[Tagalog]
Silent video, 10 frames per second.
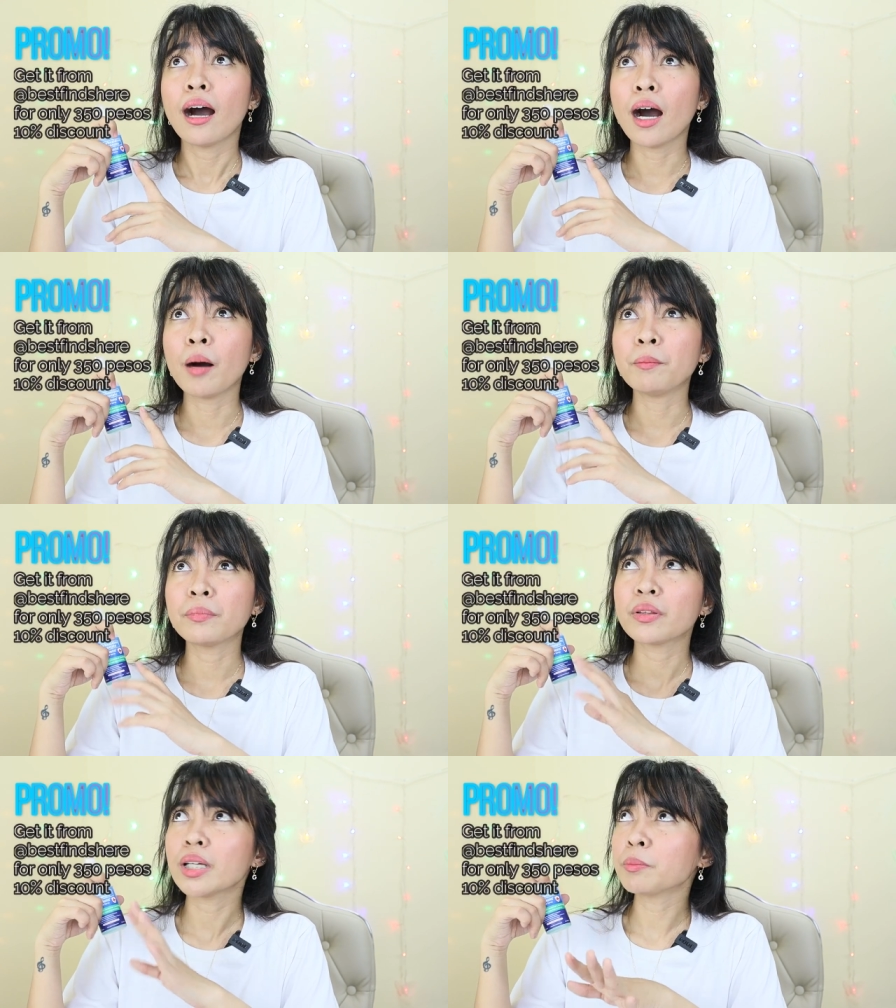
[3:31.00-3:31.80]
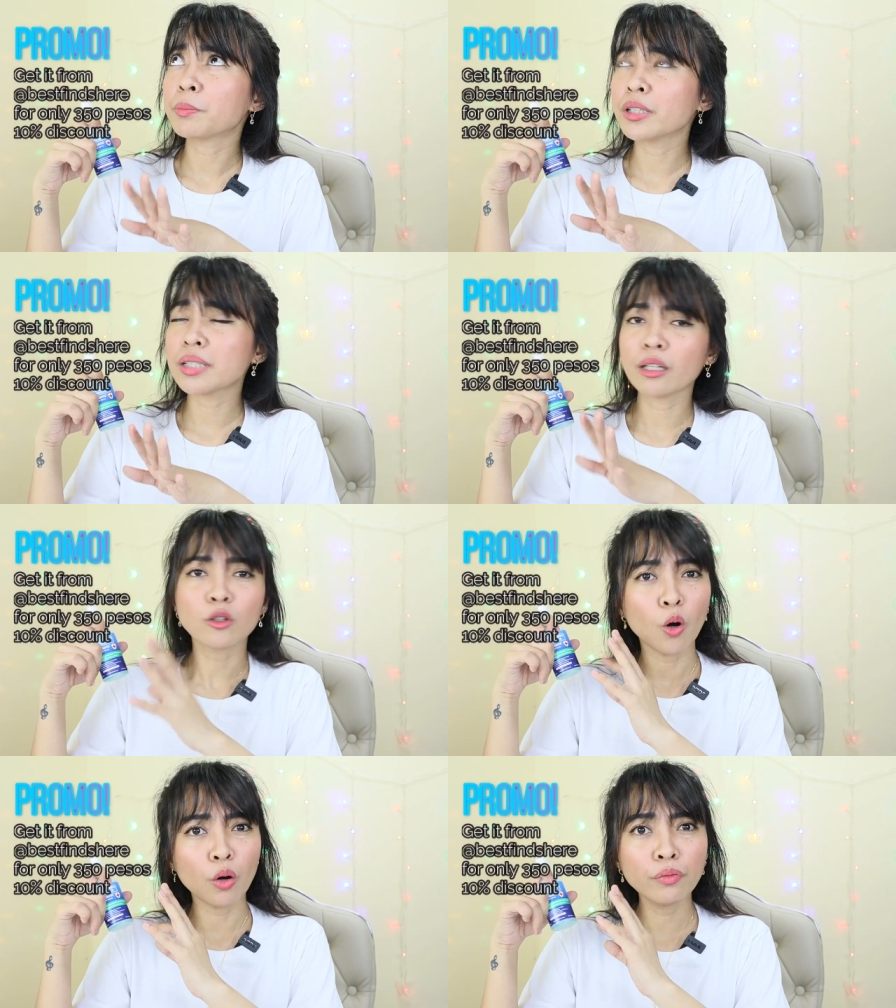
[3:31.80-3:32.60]
um,
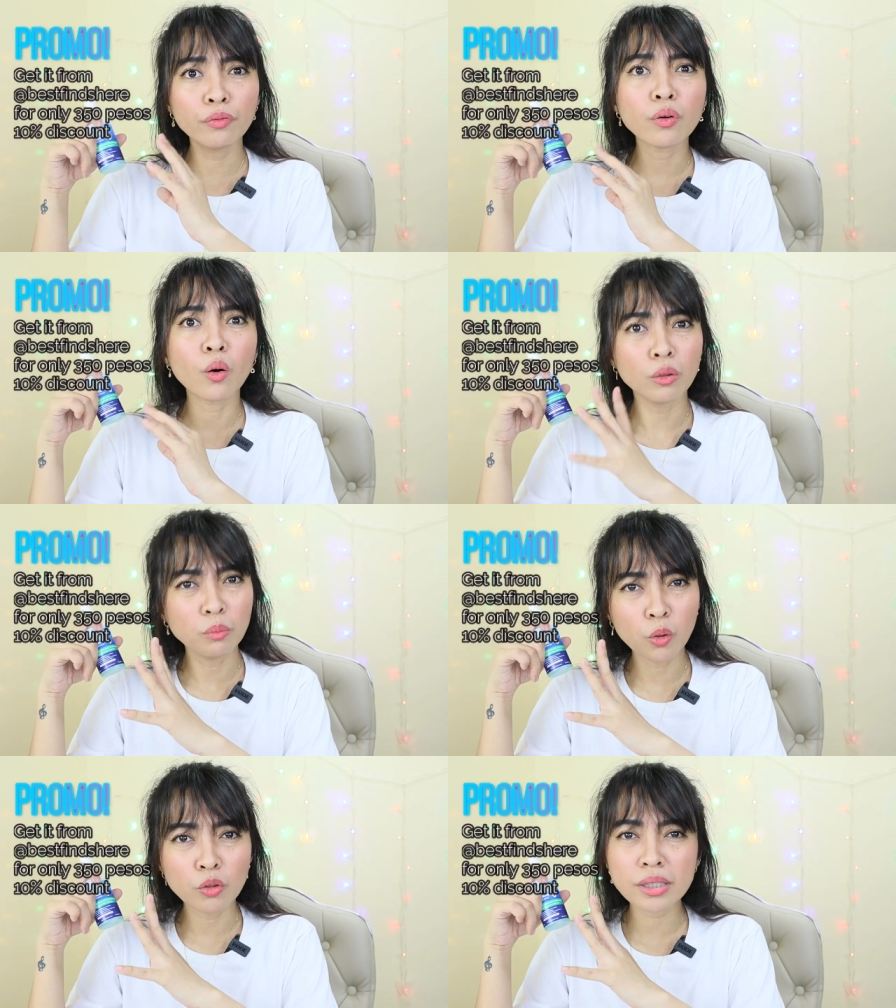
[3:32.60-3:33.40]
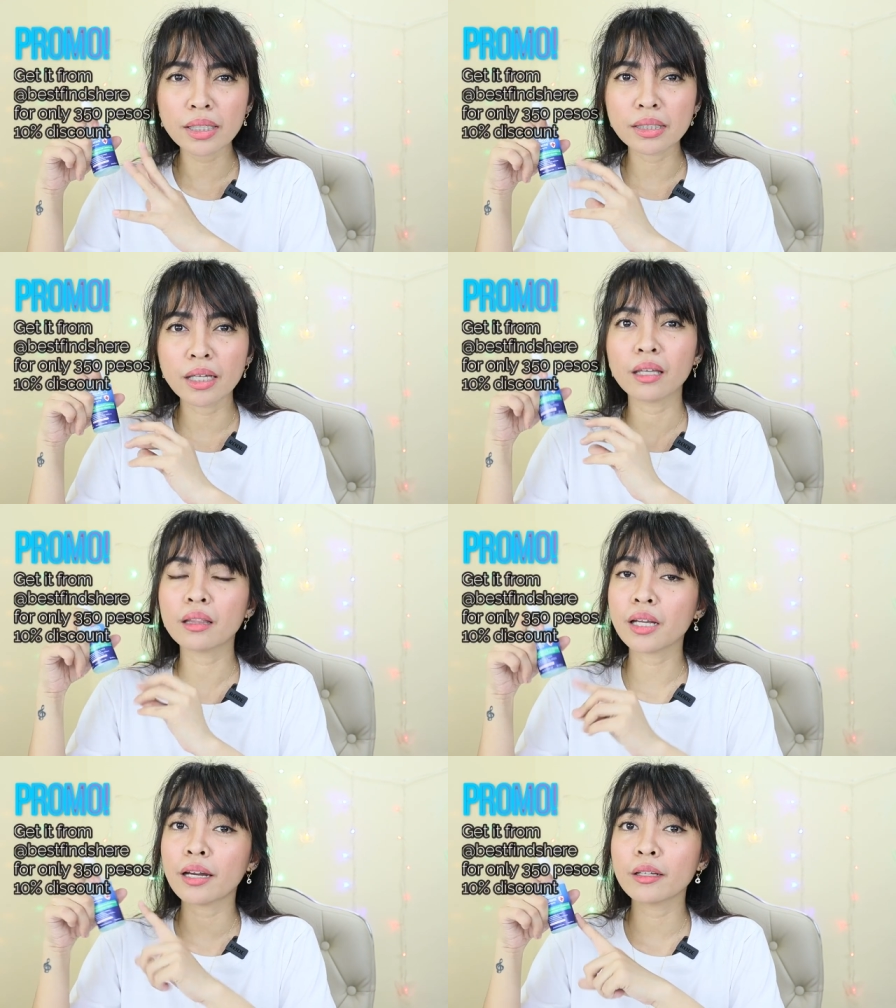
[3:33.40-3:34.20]
10% off almost kasi
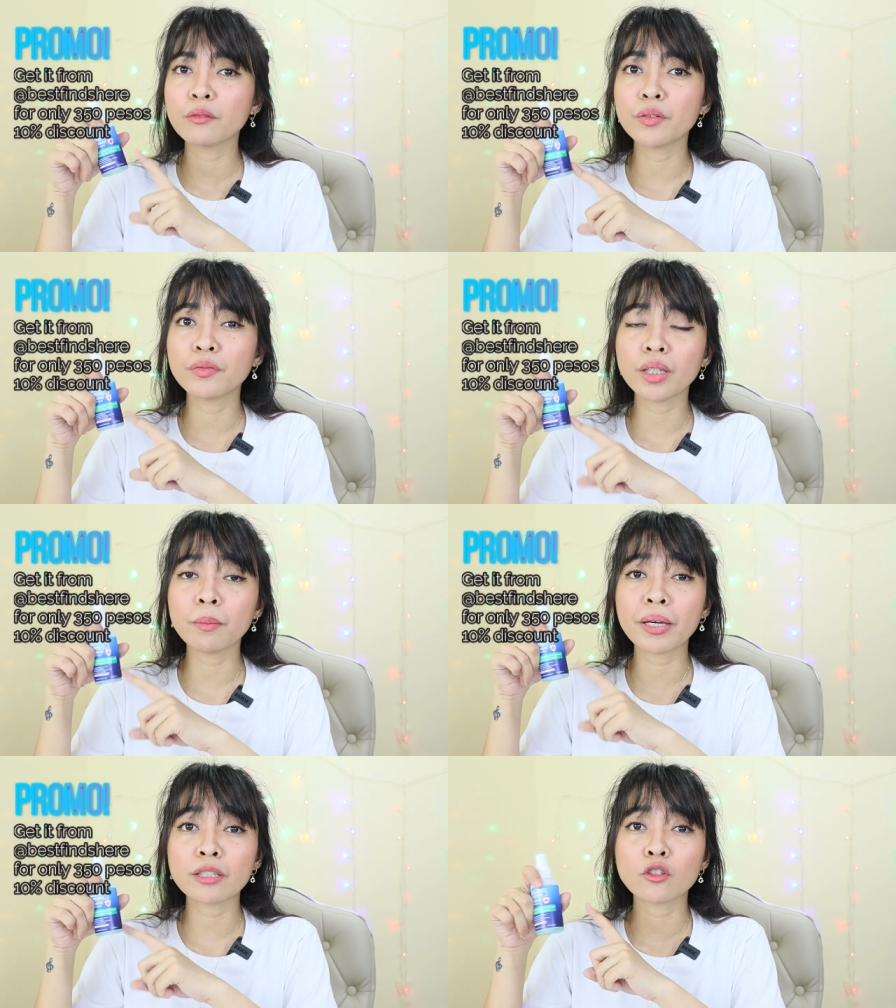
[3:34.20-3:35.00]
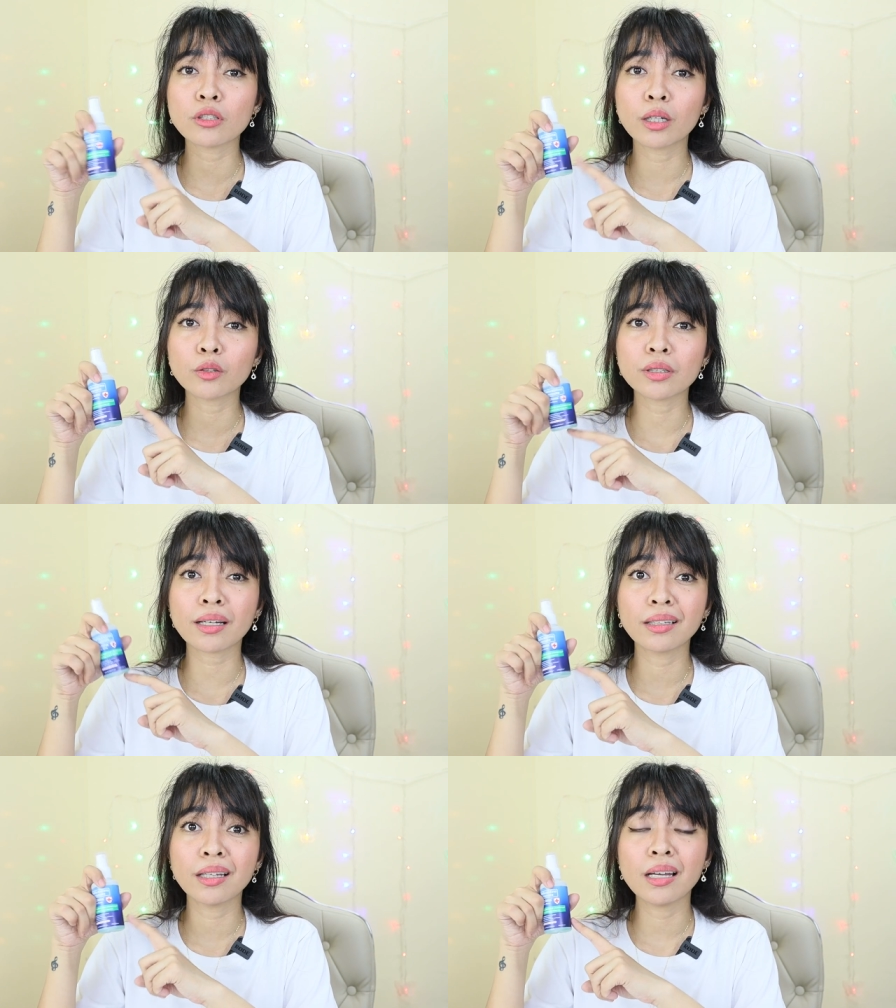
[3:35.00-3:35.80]
350 pesos lang to
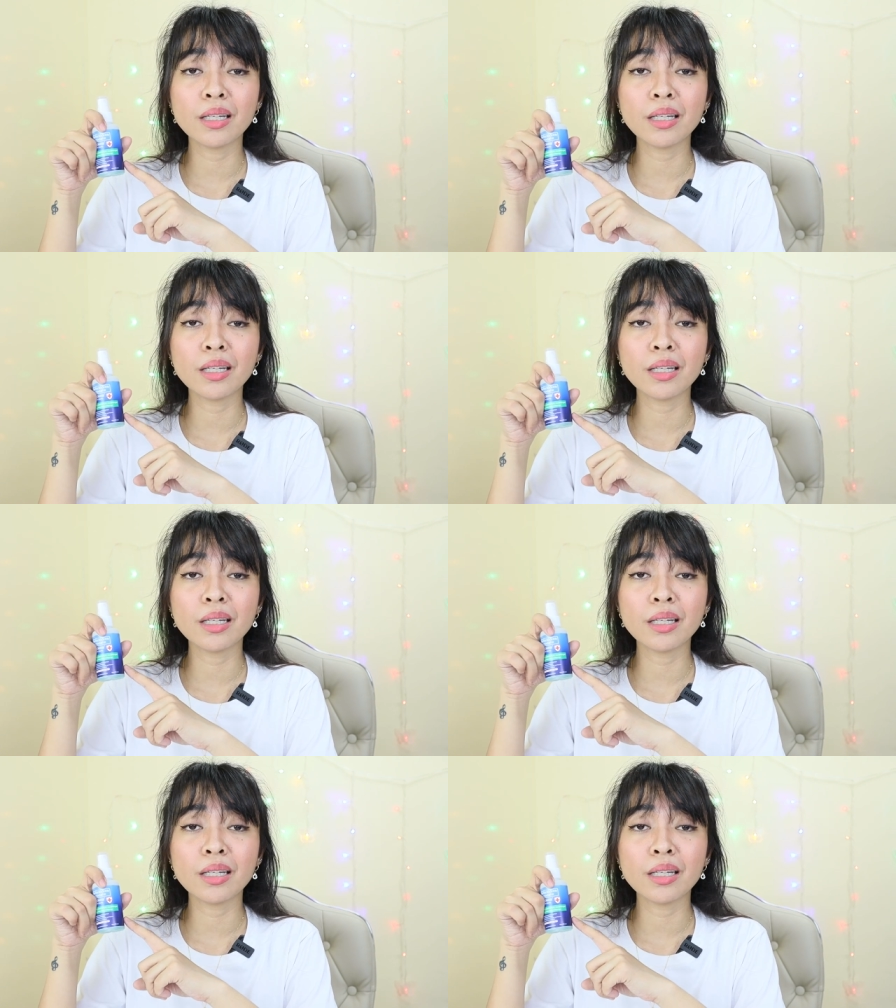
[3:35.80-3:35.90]
sa kanila.